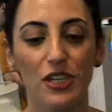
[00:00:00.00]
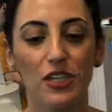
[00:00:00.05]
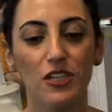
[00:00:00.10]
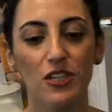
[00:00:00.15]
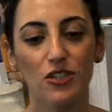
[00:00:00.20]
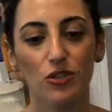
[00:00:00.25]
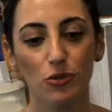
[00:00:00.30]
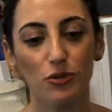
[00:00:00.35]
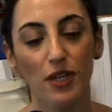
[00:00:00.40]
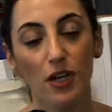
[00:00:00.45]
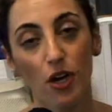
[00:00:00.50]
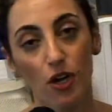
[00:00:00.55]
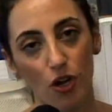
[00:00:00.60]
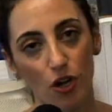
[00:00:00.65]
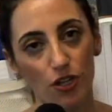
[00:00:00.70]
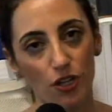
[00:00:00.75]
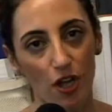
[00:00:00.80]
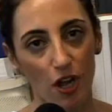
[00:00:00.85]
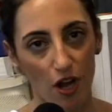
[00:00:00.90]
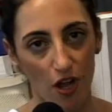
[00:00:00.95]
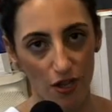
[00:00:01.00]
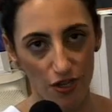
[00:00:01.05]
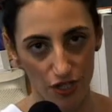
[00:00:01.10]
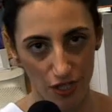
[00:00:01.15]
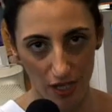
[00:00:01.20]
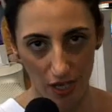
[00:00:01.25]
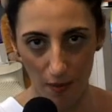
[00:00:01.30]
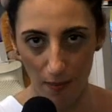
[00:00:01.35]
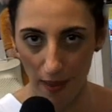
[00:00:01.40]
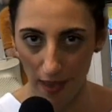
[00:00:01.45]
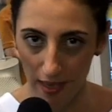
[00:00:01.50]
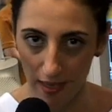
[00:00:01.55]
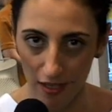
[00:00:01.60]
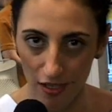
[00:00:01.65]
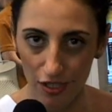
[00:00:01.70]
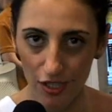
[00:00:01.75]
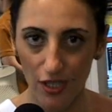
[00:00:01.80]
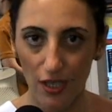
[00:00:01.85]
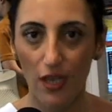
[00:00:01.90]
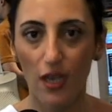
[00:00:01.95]
a gente estuda
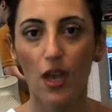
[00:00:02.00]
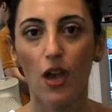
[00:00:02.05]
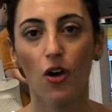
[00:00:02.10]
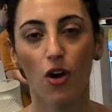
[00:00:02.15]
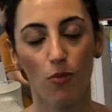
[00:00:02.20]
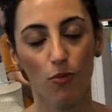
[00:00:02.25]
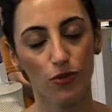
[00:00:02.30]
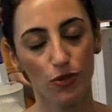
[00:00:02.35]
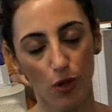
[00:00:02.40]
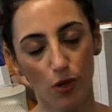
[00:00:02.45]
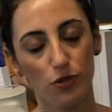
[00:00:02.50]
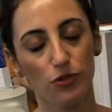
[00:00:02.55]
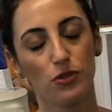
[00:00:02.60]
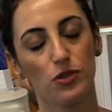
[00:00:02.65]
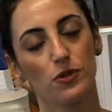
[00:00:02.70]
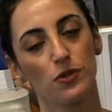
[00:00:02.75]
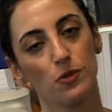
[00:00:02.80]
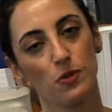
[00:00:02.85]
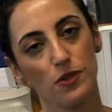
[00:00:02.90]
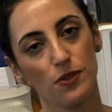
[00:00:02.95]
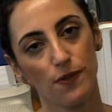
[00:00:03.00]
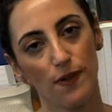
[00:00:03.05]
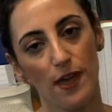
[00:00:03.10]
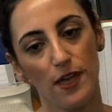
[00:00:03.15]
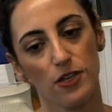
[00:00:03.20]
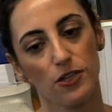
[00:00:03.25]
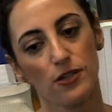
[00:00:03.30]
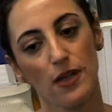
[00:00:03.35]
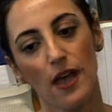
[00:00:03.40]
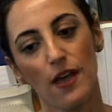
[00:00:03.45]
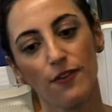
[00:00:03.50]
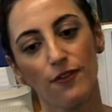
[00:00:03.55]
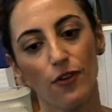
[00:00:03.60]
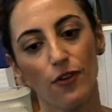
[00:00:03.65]
cronologicamente, como todos os filmes fashion, a